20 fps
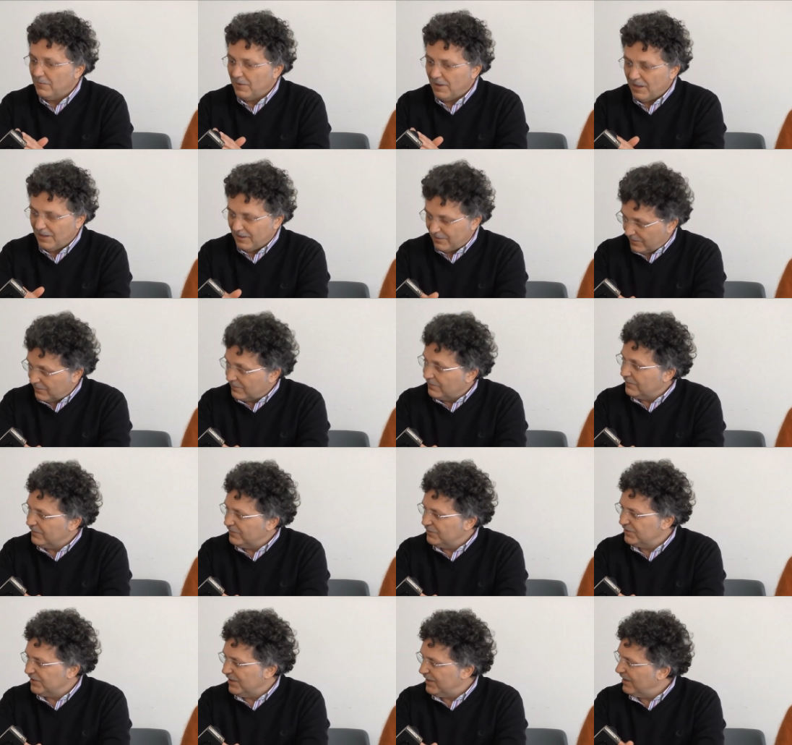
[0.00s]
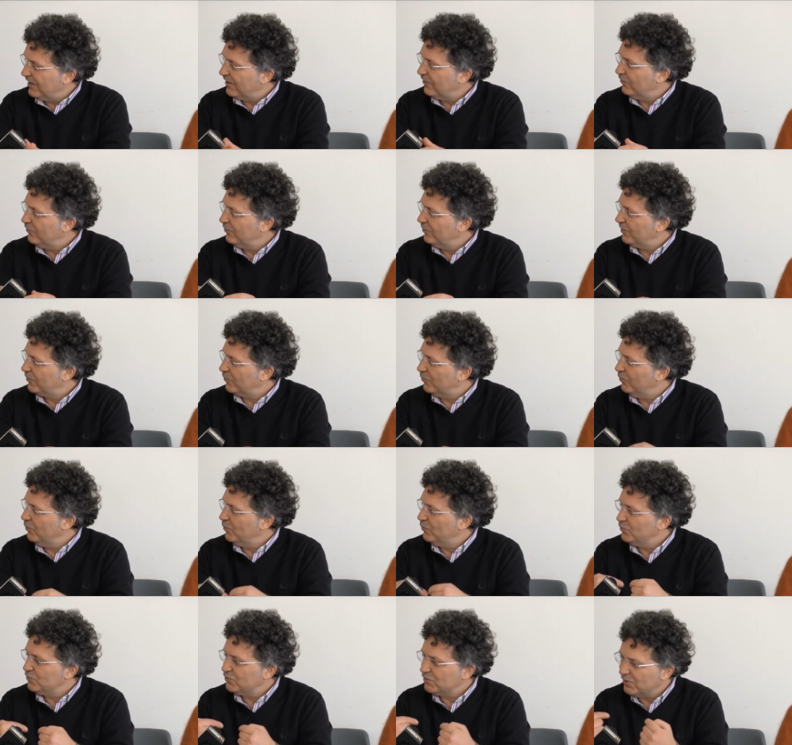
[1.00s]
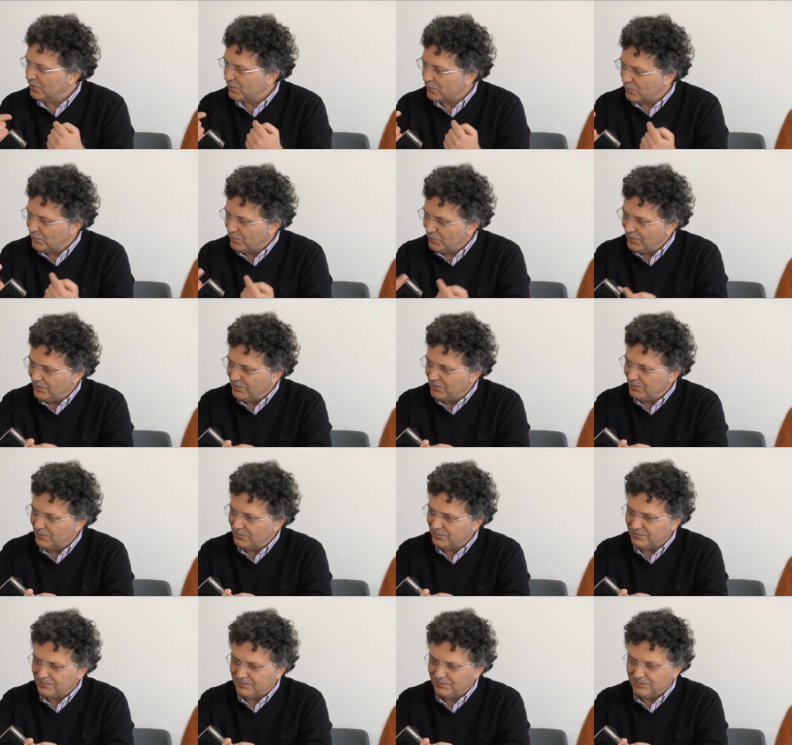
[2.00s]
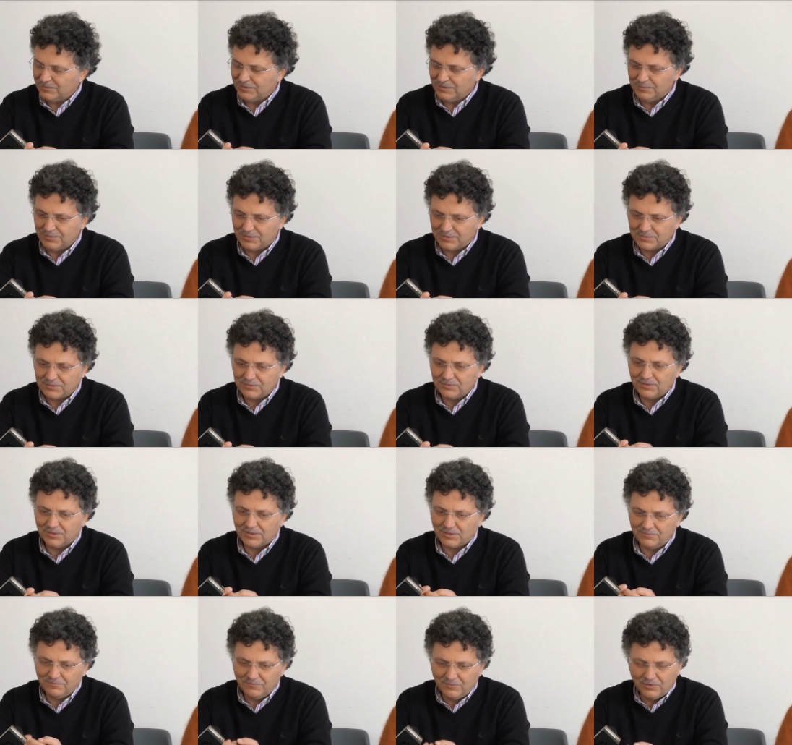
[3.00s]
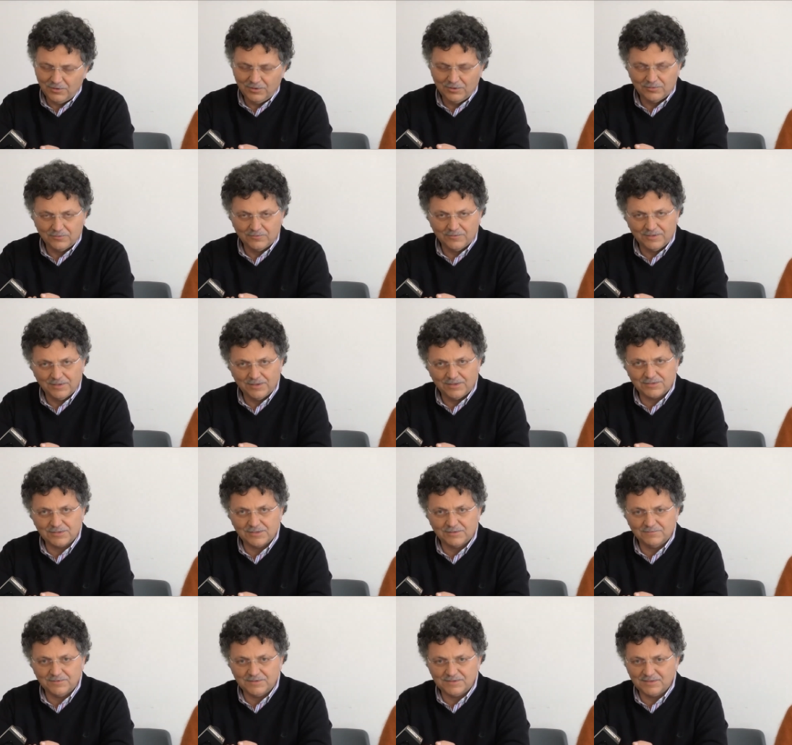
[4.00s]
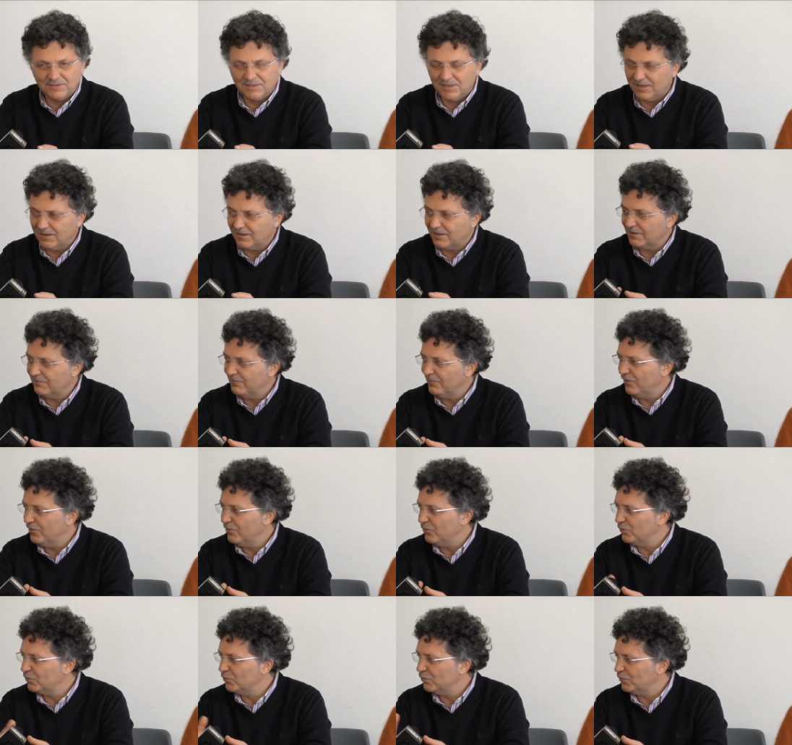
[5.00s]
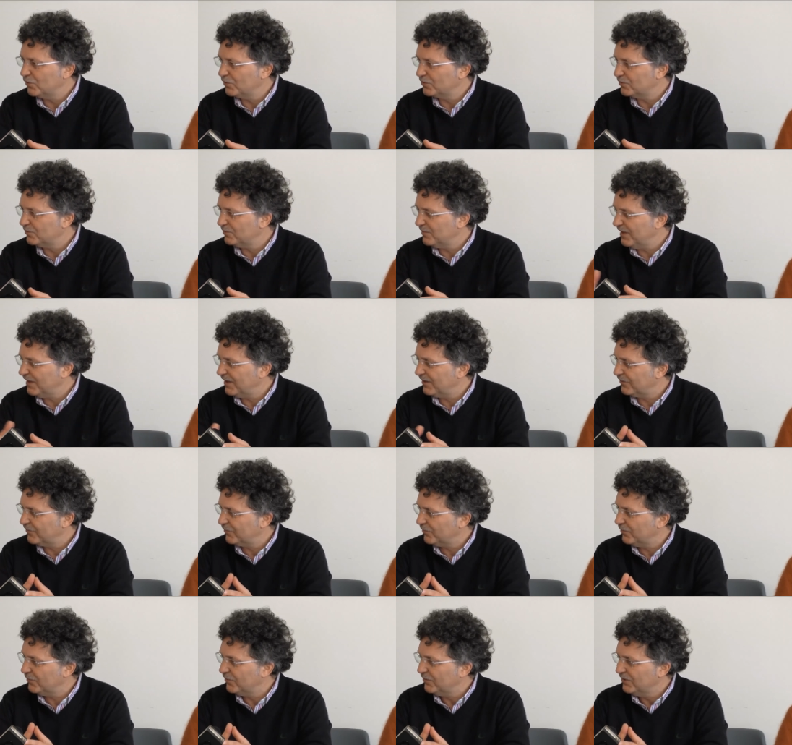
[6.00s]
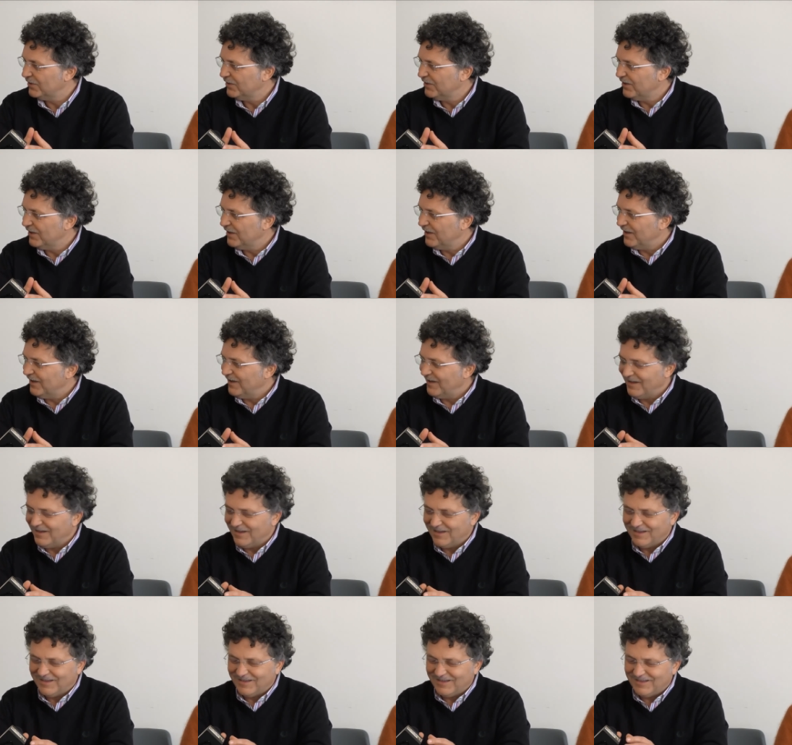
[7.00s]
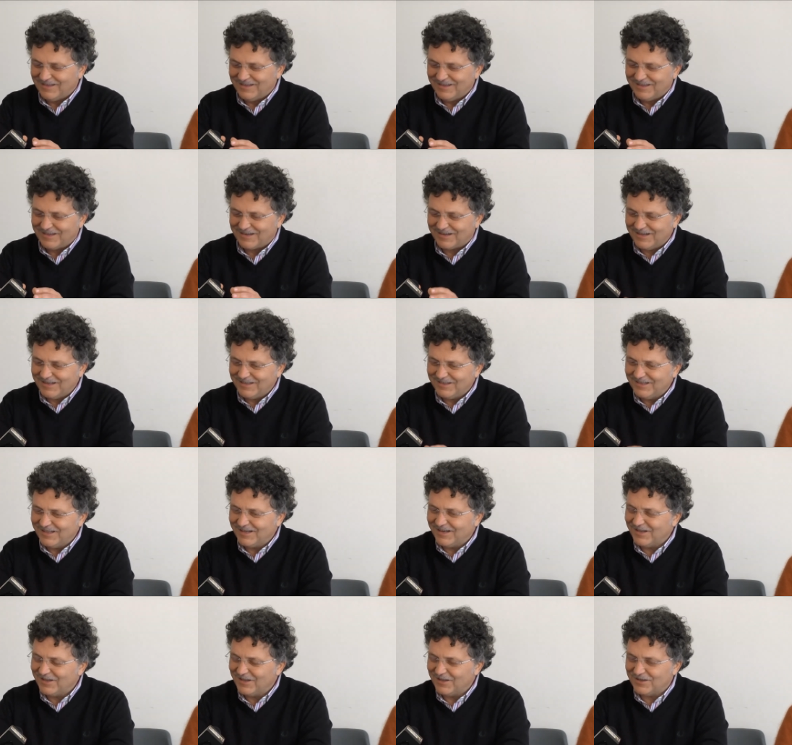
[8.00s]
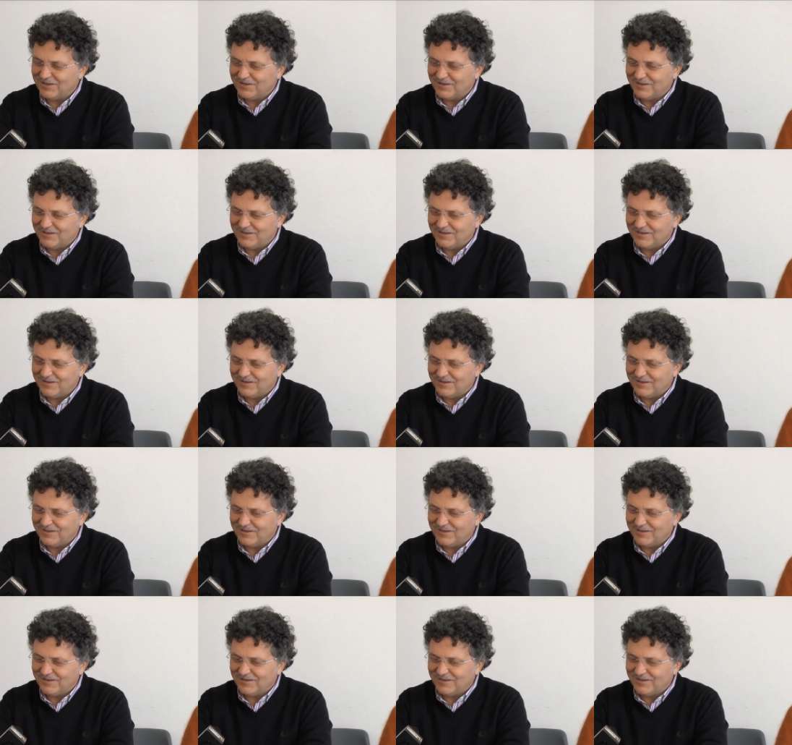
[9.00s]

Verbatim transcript: e generano per cui un circuito di persone che vogliono venirci a visitare e che vogliono tutto sommato rendere